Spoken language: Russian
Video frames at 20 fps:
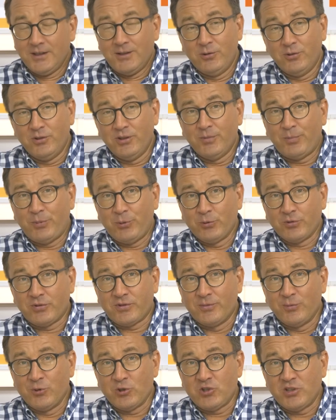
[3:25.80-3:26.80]
Ну и плюс
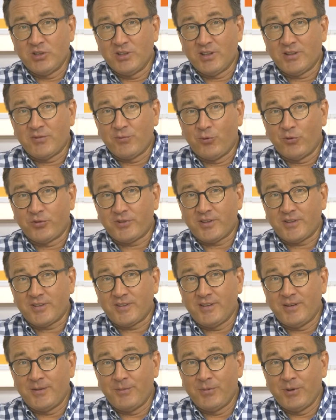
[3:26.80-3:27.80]
мужчина с
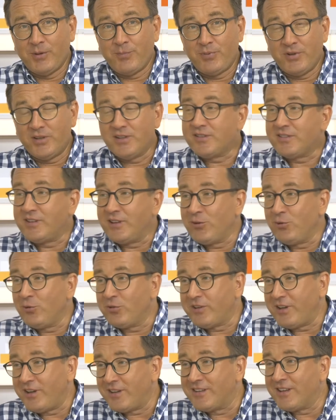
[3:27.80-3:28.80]
возрастом
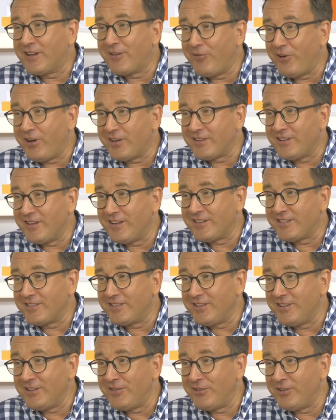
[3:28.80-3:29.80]
перестает адекватно
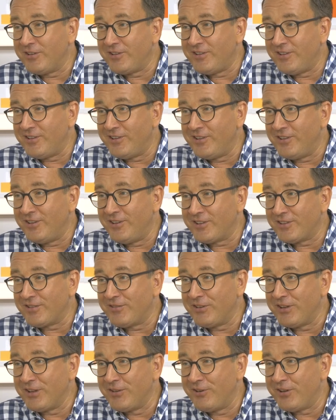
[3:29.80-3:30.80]
оценивать э,
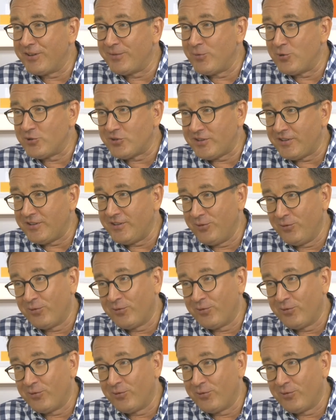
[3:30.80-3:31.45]
свои возможности.